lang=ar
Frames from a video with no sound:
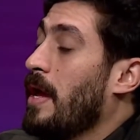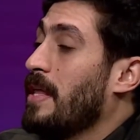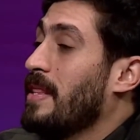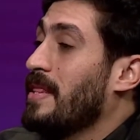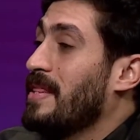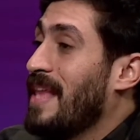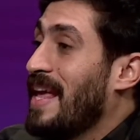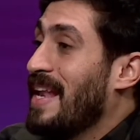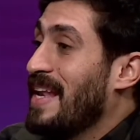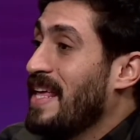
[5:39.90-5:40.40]

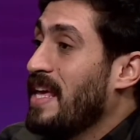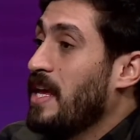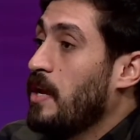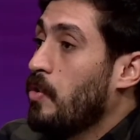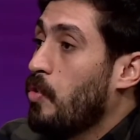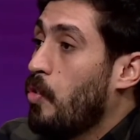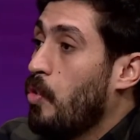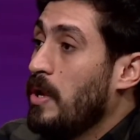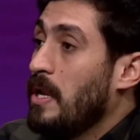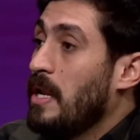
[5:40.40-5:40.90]
انت ليه
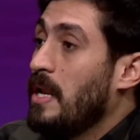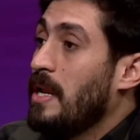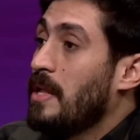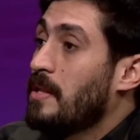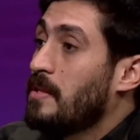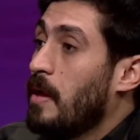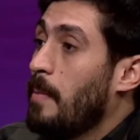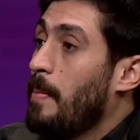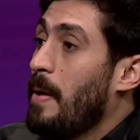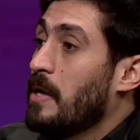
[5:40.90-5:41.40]
كل
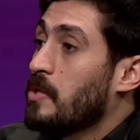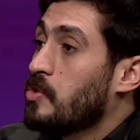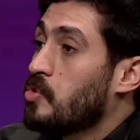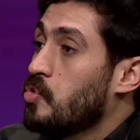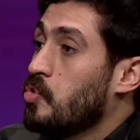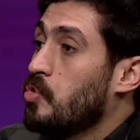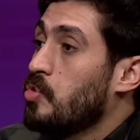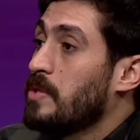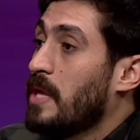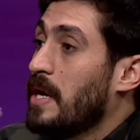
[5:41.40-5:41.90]
طبقه
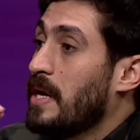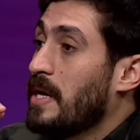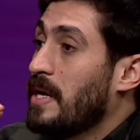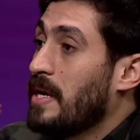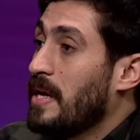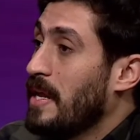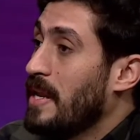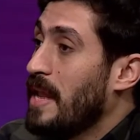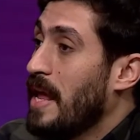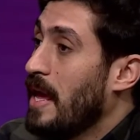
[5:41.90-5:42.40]
صوتك
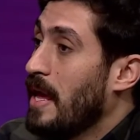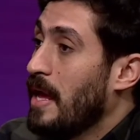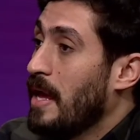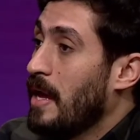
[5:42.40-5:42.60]
كده